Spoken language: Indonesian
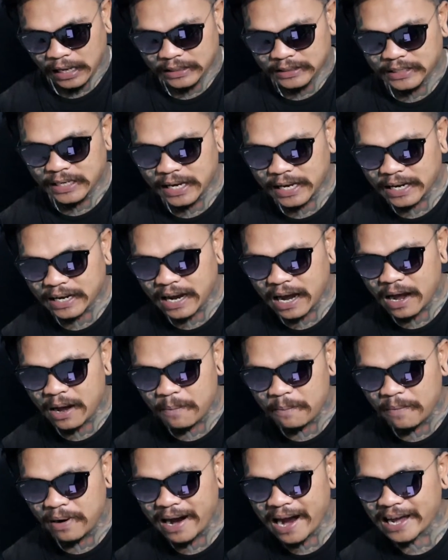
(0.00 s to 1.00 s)

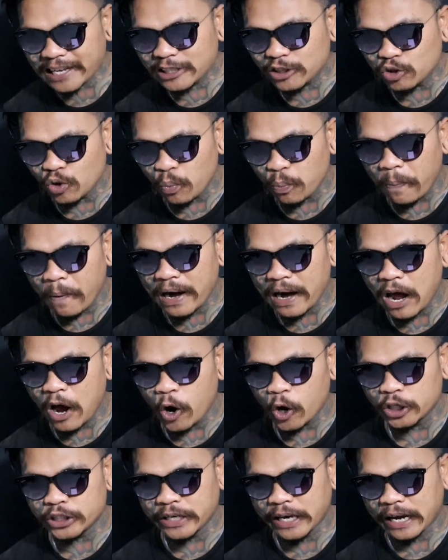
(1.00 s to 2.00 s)
Jika mengacu
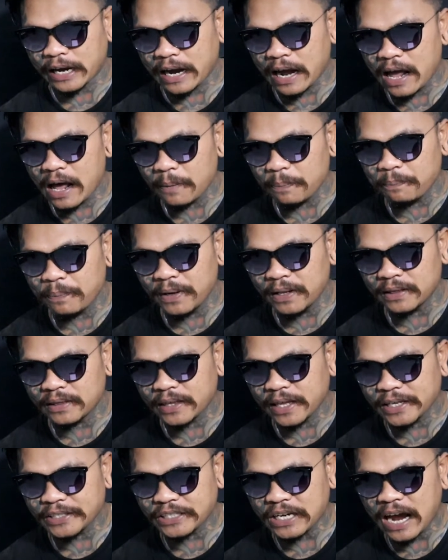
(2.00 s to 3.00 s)
pada OJK,
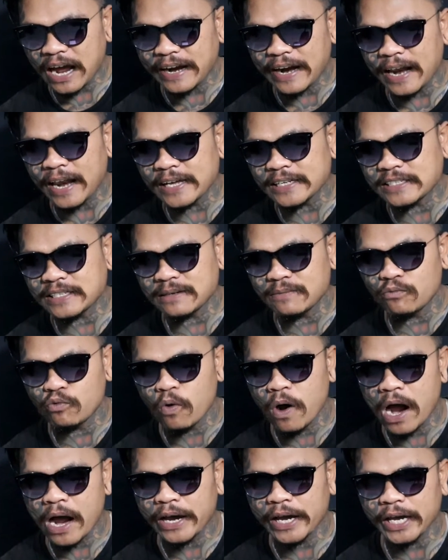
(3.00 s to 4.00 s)
Fintech adalah
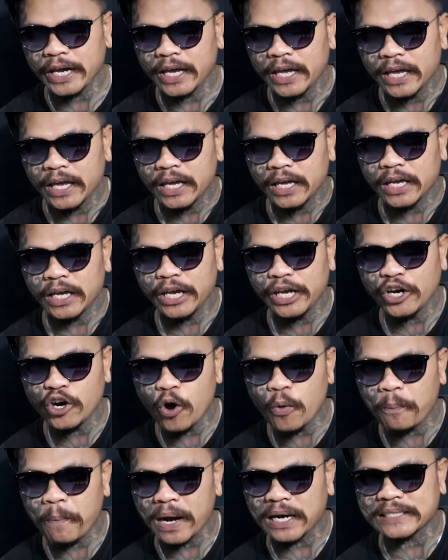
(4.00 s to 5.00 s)
sebuah
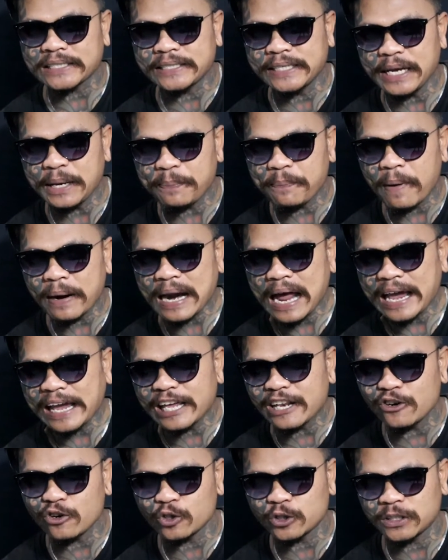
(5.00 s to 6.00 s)
inovasi pada
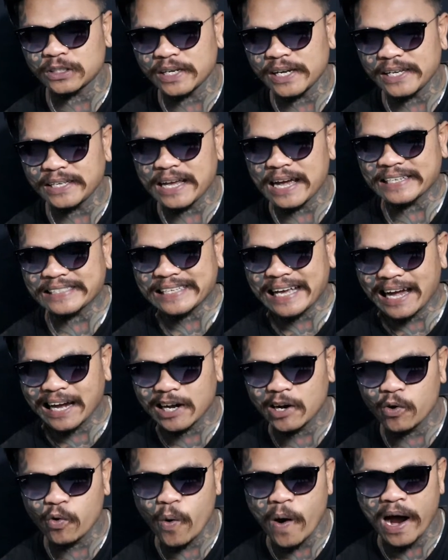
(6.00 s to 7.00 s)
industri
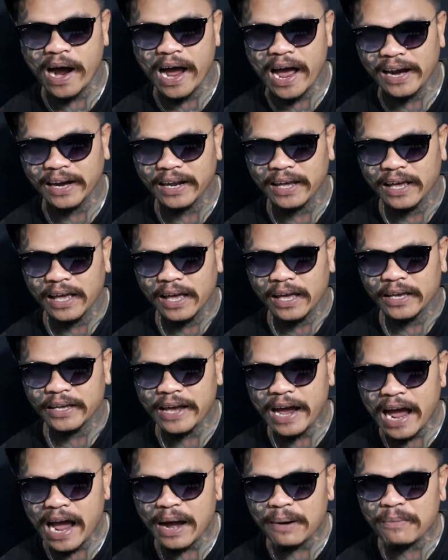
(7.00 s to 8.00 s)
jasa keuangan
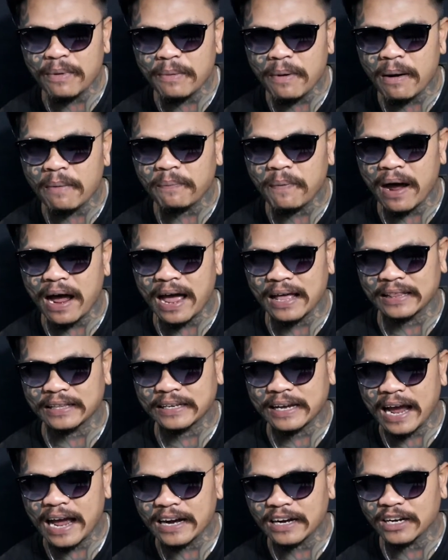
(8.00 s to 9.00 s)
yang
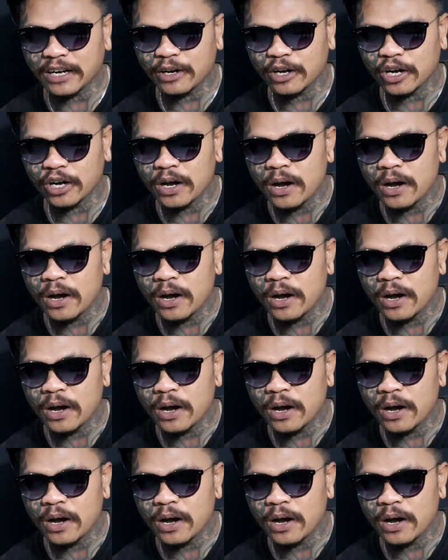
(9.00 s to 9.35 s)
memanfaatkan